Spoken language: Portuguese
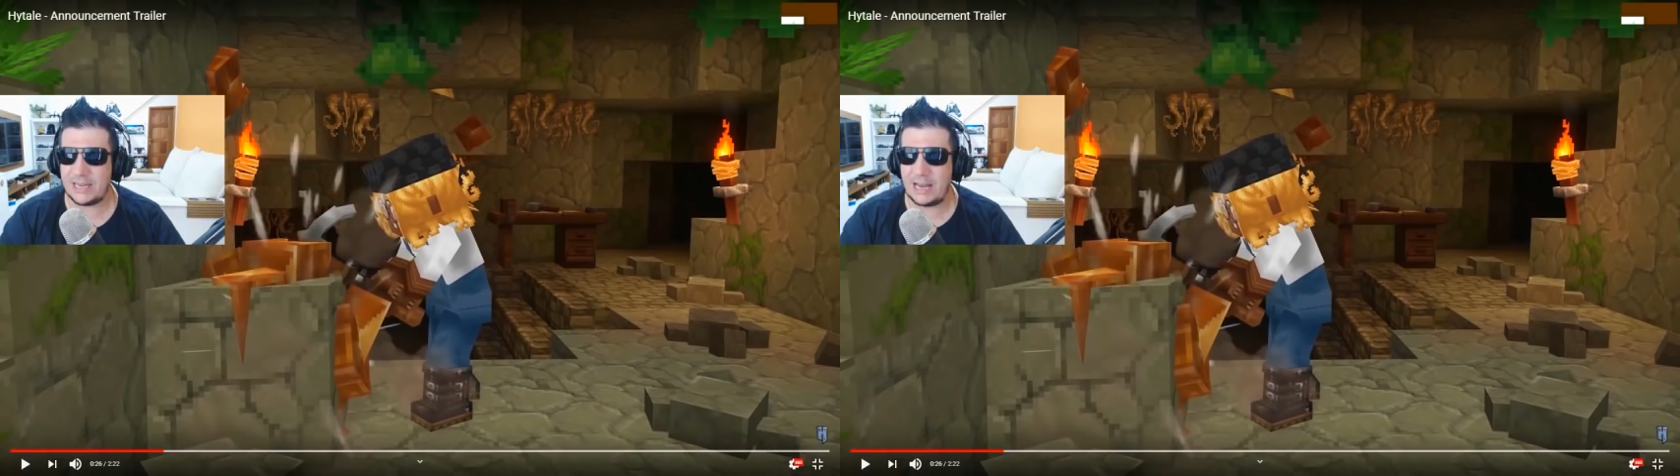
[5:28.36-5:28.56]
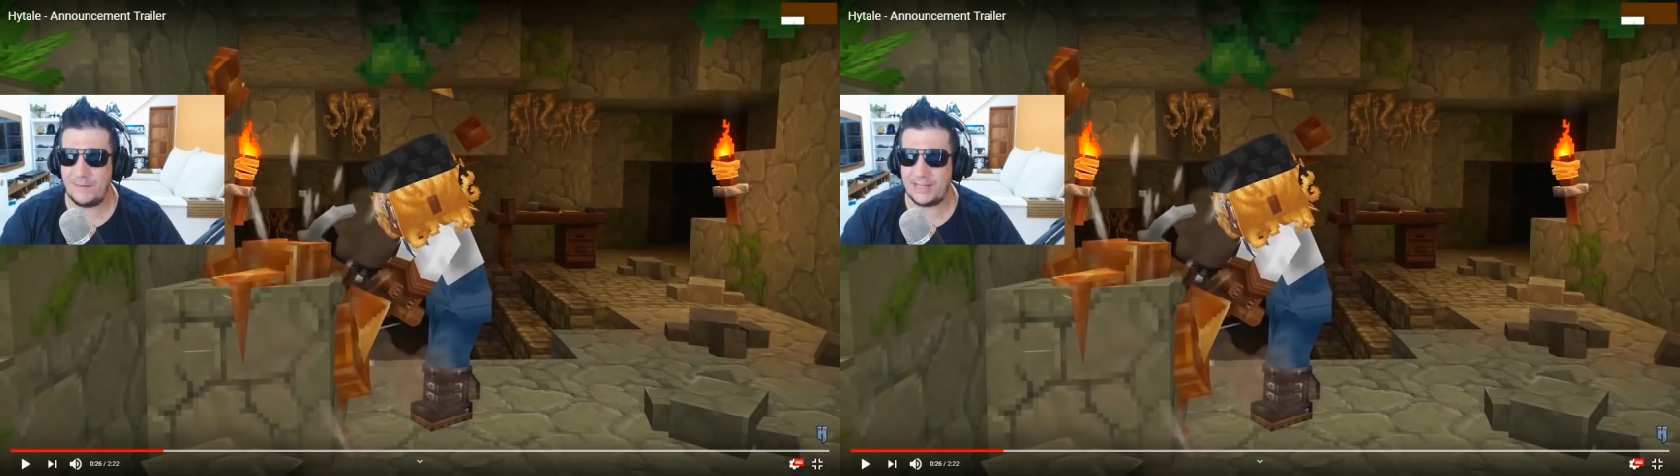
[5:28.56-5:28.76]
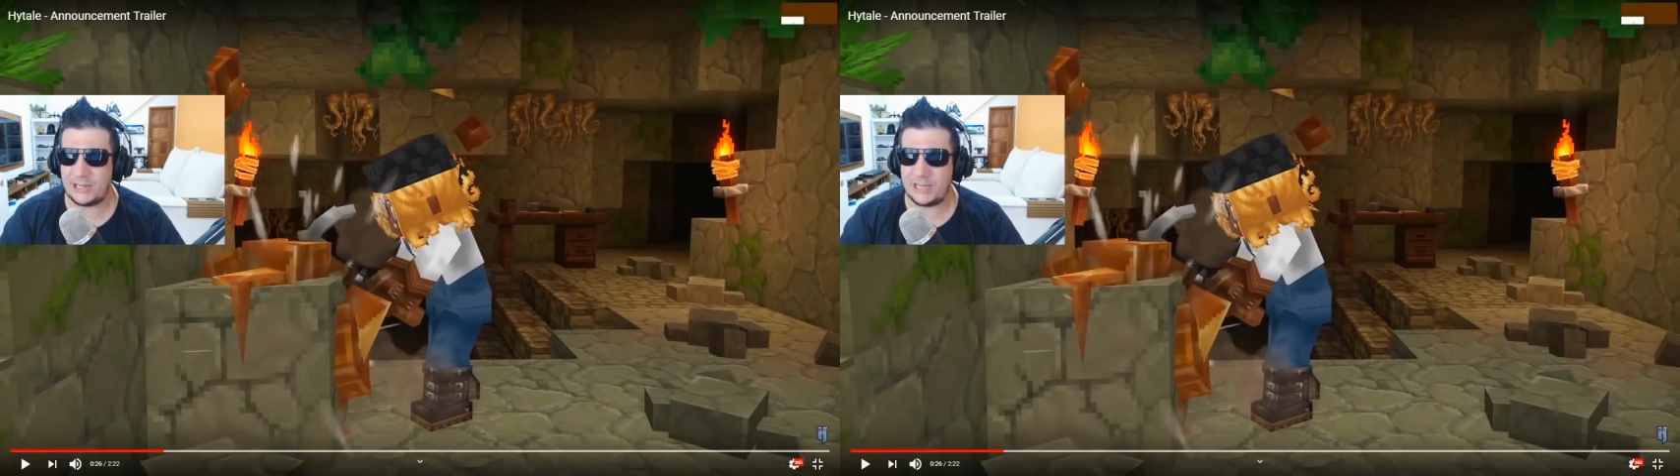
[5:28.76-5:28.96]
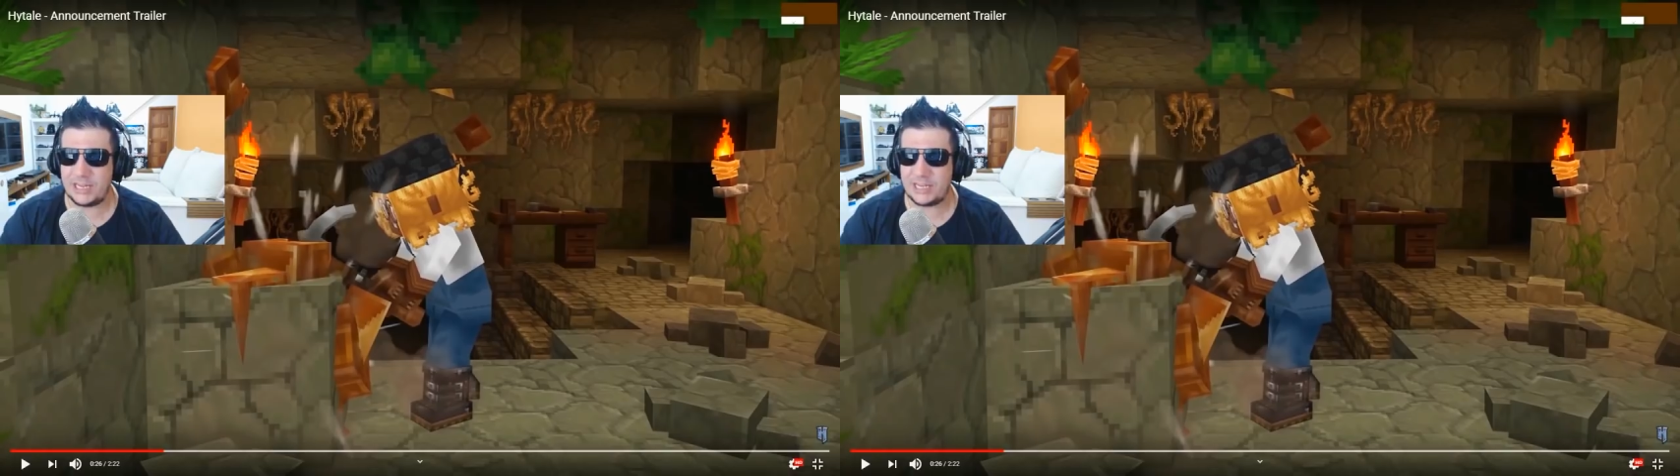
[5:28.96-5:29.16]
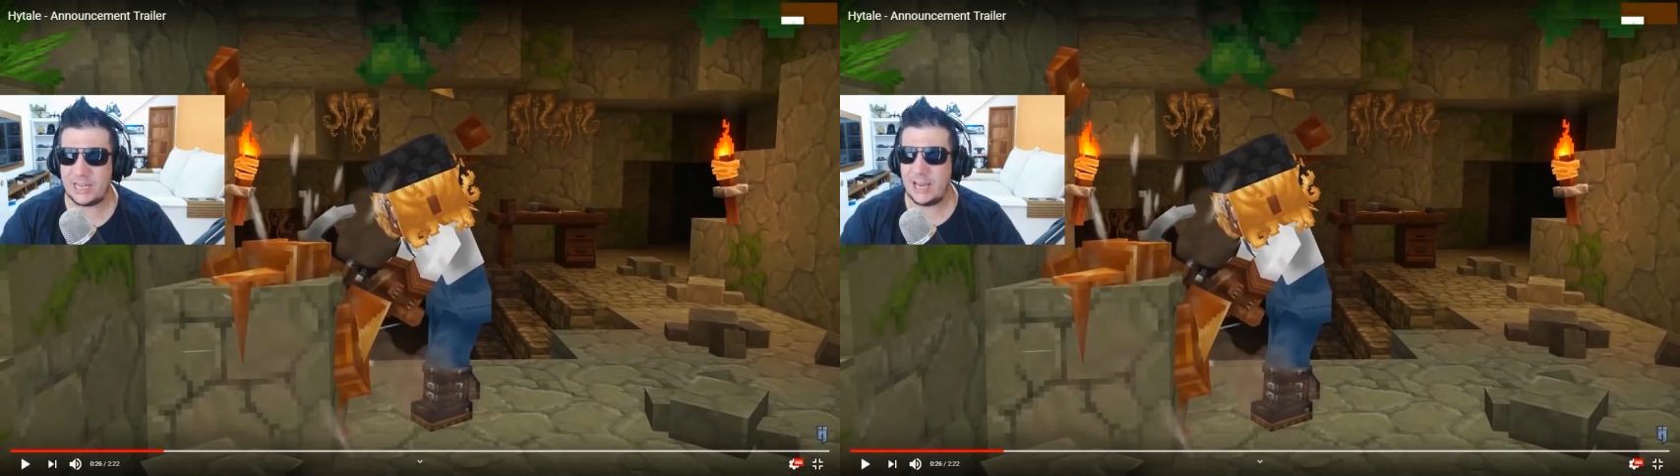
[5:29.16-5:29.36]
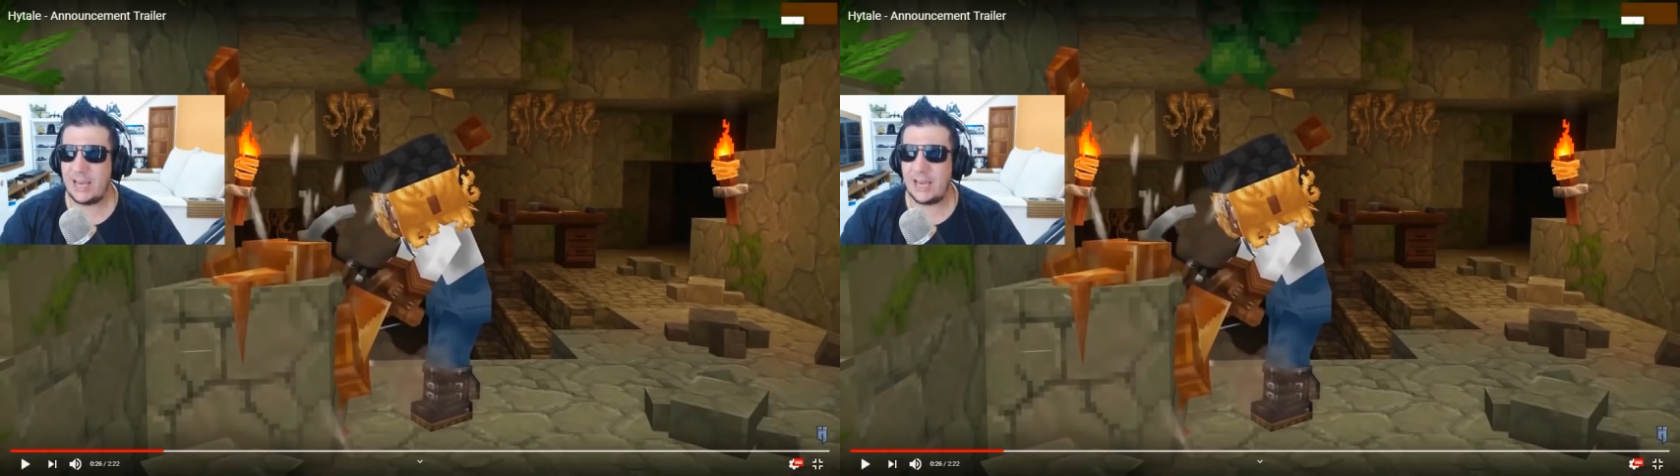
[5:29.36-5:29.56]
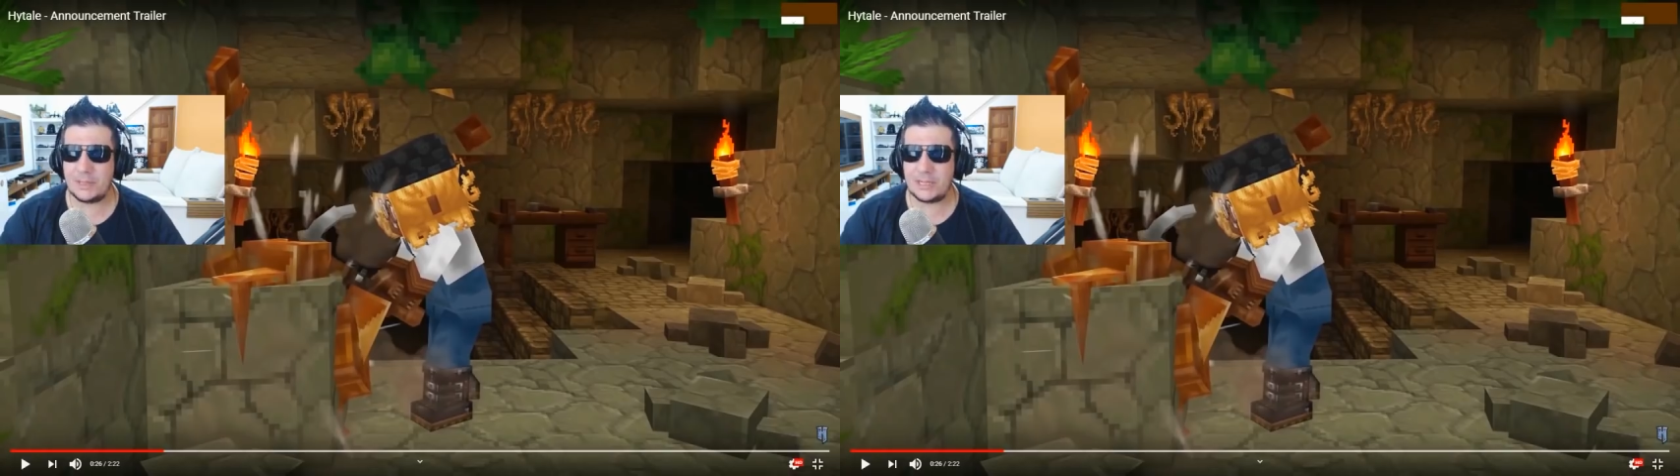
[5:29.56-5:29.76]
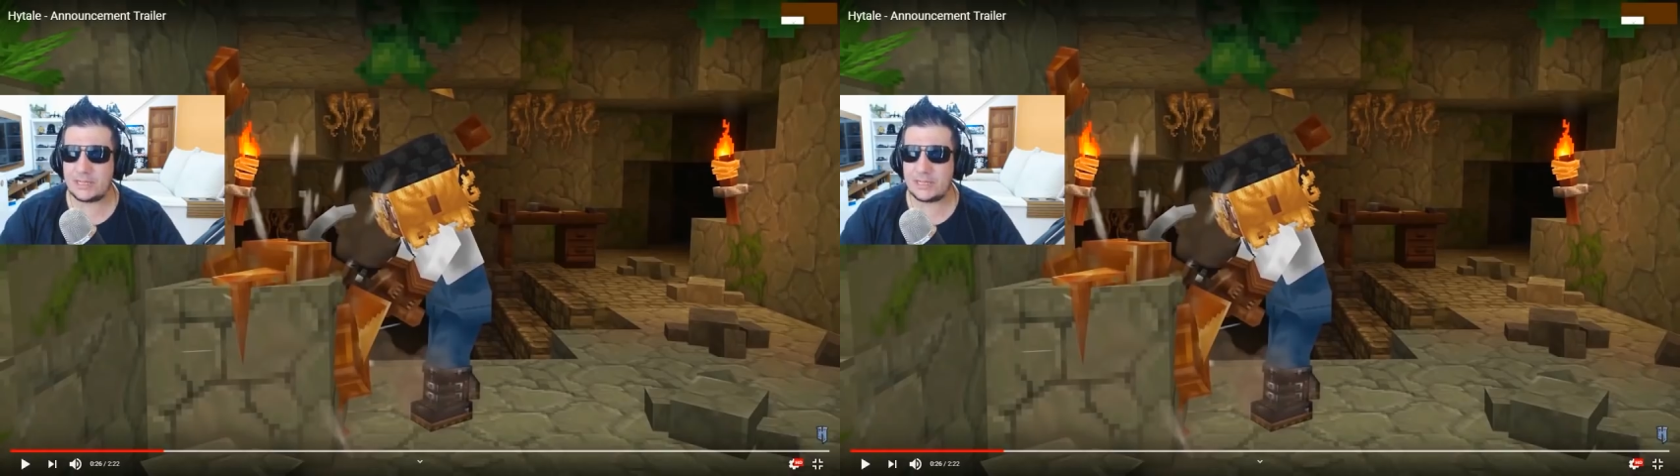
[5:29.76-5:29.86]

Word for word: tem gavetinhas, é,